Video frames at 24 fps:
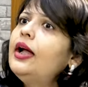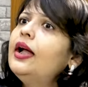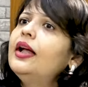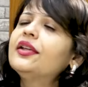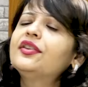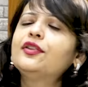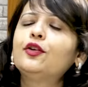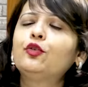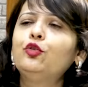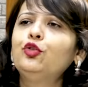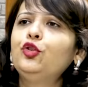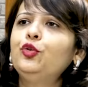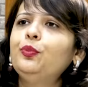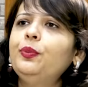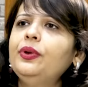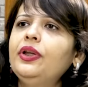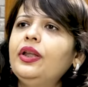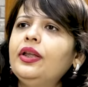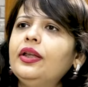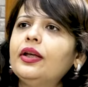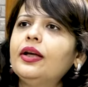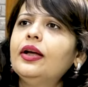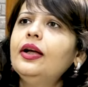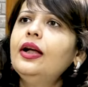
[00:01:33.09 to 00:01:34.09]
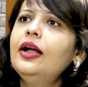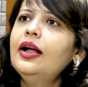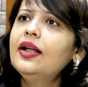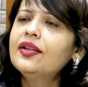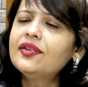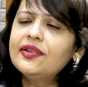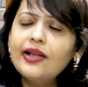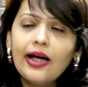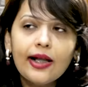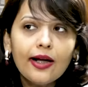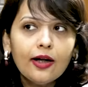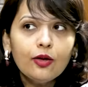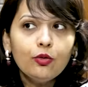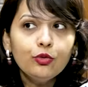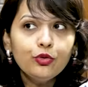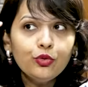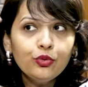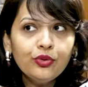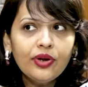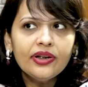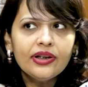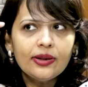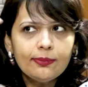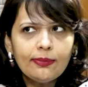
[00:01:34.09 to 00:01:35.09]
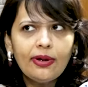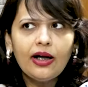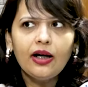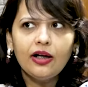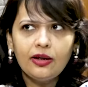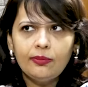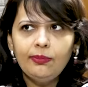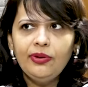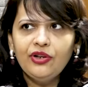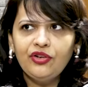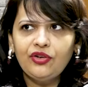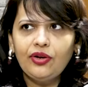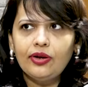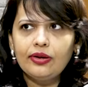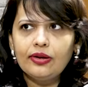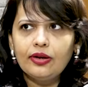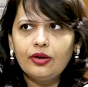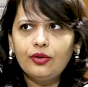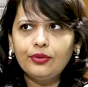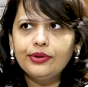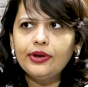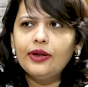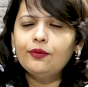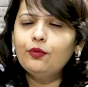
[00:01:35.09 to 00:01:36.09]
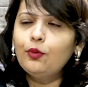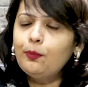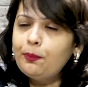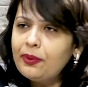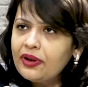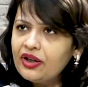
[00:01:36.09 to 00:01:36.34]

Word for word: ऐसा कुछ भी नहीं है सारा कुछ उनके दिमाग में चल रहा होता है वो